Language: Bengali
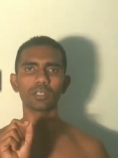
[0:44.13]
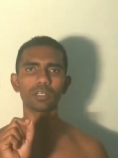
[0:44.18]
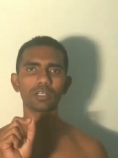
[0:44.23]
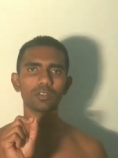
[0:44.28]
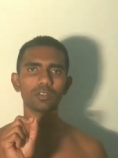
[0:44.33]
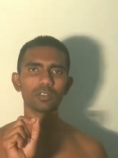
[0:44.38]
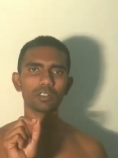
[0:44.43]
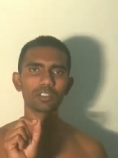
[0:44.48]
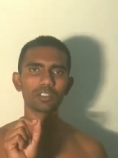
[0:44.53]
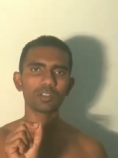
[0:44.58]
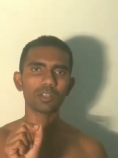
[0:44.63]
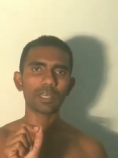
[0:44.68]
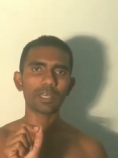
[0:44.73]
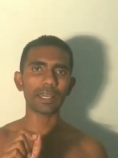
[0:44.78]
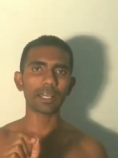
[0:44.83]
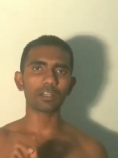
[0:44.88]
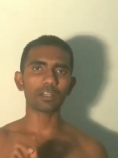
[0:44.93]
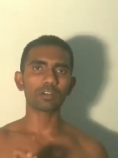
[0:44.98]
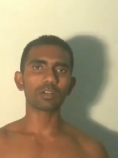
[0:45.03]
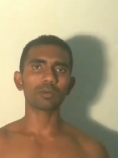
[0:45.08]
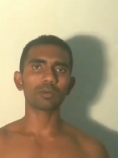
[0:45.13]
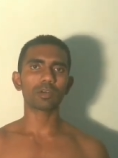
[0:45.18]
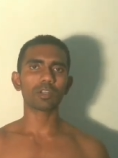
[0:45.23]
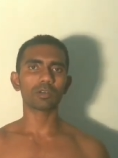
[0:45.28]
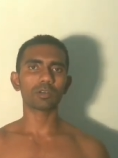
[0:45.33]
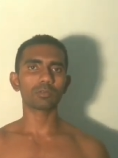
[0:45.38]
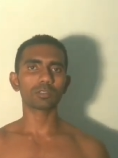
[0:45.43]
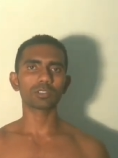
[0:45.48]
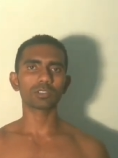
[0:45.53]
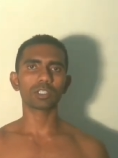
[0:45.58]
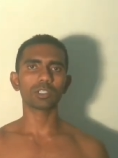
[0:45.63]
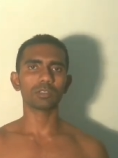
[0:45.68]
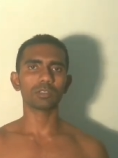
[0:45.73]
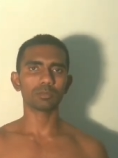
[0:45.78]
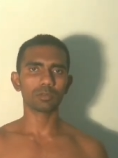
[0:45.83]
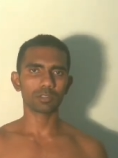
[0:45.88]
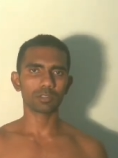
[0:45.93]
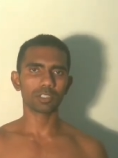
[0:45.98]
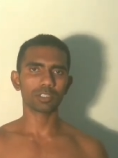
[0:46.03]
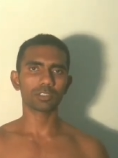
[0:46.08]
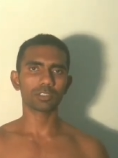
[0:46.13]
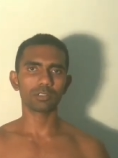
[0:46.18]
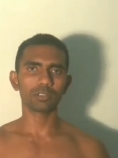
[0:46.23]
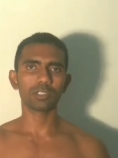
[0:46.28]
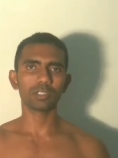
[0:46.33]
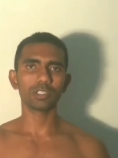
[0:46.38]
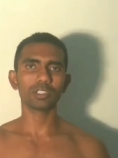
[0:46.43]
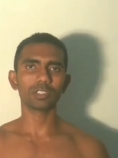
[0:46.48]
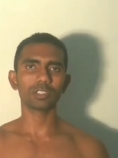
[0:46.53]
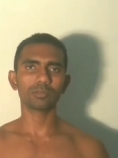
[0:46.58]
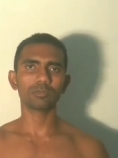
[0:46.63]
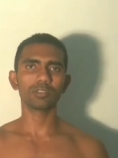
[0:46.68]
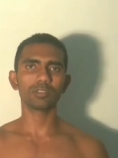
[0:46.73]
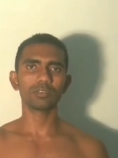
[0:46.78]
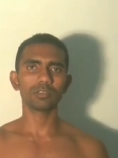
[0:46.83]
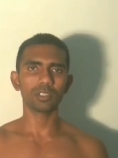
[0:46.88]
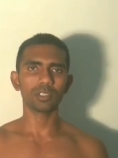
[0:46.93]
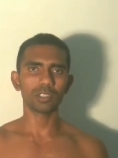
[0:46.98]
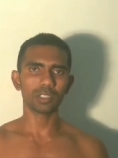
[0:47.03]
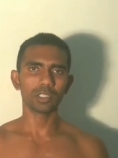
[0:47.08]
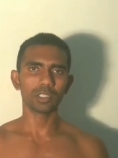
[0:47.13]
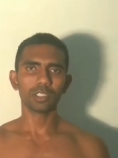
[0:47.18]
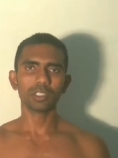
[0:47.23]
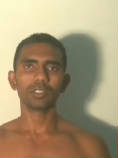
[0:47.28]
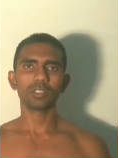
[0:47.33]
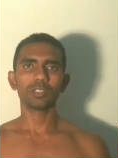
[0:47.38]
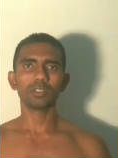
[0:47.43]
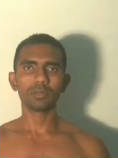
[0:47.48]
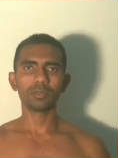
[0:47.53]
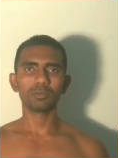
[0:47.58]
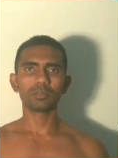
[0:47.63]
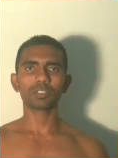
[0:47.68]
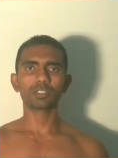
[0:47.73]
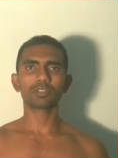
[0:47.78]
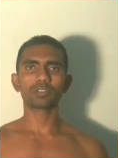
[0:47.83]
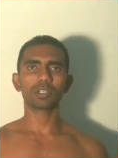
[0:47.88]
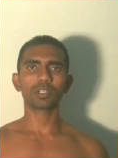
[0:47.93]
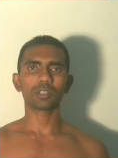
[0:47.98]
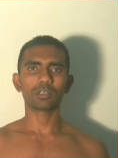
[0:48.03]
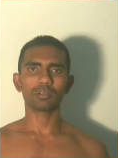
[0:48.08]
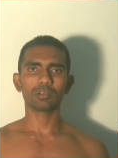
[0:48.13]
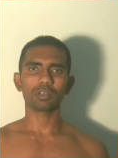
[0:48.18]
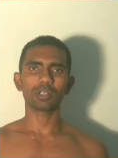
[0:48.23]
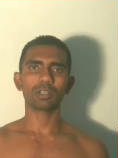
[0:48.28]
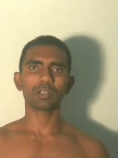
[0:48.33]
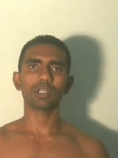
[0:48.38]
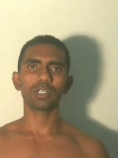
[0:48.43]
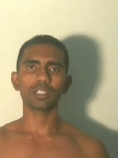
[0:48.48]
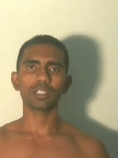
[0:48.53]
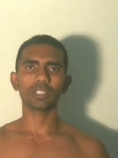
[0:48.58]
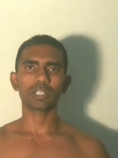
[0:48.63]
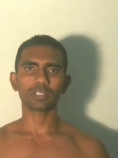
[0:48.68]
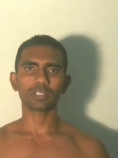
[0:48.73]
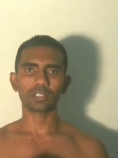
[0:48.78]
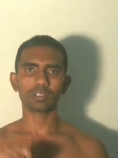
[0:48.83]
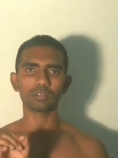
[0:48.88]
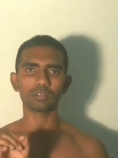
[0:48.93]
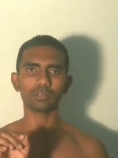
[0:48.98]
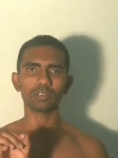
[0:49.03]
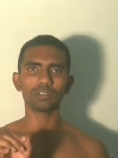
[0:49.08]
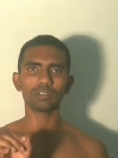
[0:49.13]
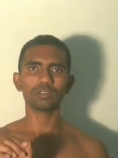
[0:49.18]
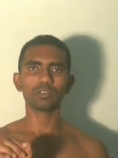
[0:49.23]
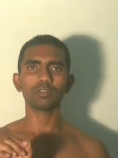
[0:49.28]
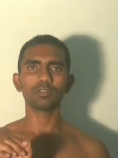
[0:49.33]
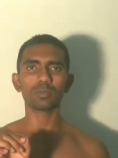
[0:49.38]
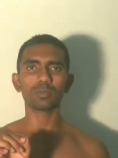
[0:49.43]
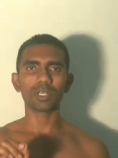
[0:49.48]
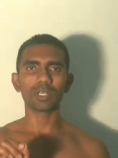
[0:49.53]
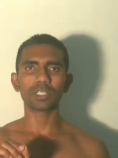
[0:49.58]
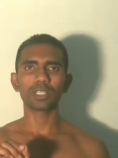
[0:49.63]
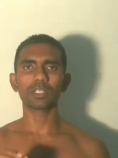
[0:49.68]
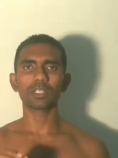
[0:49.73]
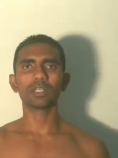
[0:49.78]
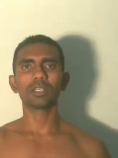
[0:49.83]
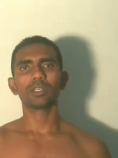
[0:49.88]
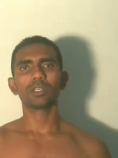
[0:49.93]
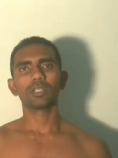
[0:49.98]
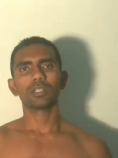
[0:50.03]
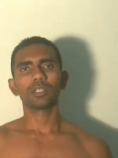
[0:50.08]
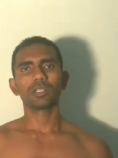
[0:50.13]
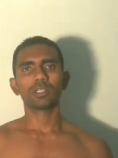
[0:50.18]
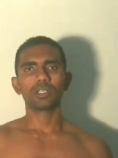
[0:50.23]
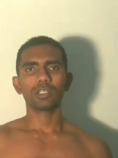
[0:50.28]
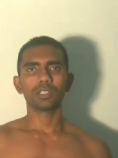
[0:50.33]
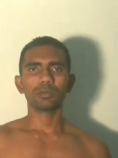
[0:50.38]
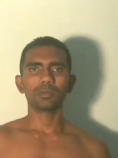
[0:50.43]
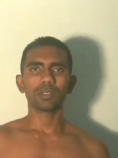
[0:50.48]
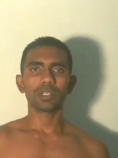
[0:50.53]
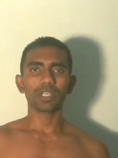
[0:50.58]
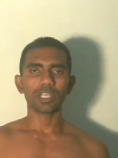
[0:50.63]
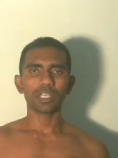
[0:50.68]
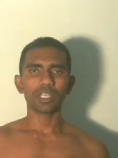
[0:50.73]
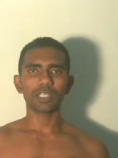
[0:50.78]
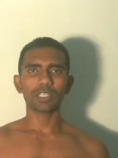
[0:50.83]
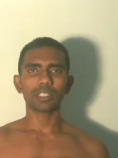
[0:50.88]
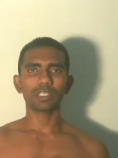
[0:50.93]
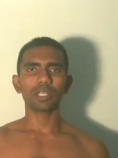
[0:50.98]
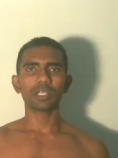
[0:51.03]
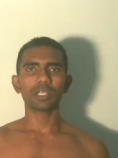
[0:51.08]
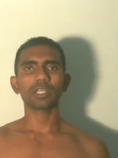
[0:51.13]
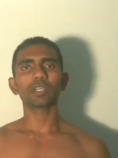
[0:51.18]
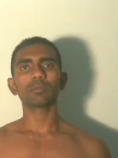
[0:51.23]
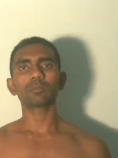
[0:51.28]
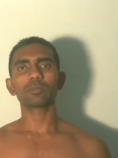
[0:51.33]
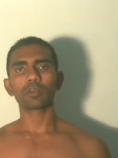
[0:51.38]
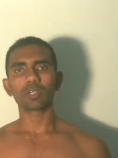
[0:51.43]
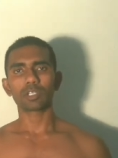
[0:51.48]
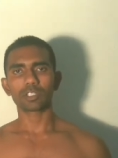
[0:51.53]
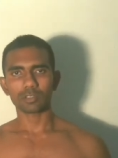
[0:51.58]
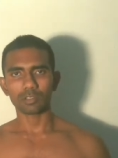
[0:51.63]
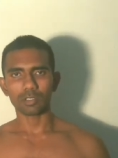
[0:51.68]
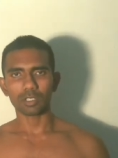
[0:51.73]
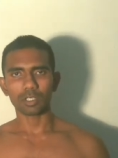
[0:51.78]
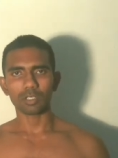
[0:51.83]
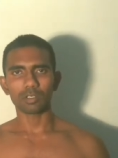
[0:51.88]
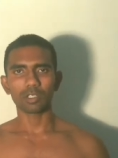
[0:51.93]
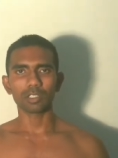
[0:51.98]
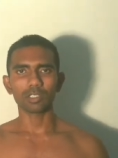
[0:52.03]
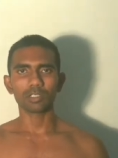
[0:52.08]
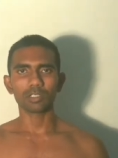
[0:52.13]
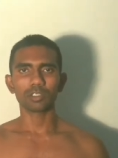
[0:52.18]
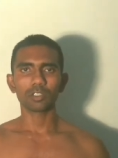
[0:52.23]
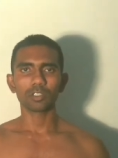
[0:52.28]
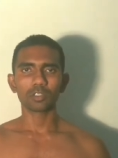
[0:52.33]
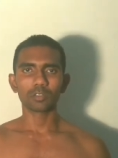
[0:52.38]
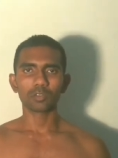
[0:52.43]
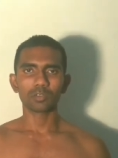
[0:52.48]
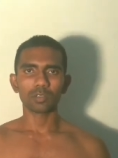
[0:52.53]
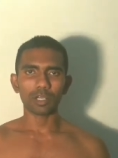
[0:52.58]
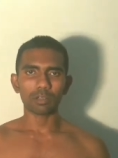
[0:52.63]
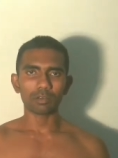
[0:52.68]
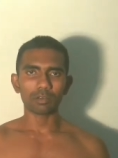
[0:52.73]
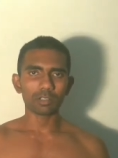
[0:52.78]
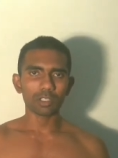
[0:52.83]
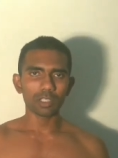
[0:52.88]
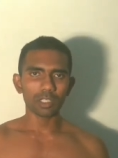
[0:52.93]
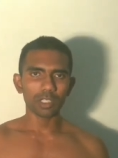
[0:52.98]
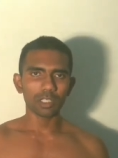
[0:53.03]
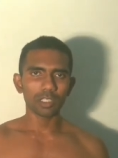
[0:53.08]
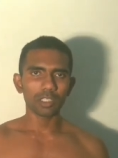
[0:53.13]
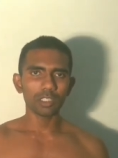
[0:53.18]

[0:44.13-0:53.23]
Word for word: হচ্ছিল এগারো নম্বর অবস্থানে পর্যায় সারণী হিসাবে যদি বিবেচনা করা হয় এটা একটা খনিজ উপাদান এবং এনে দ্বারা এটি প্রকাশ করা হয় তো এখন এই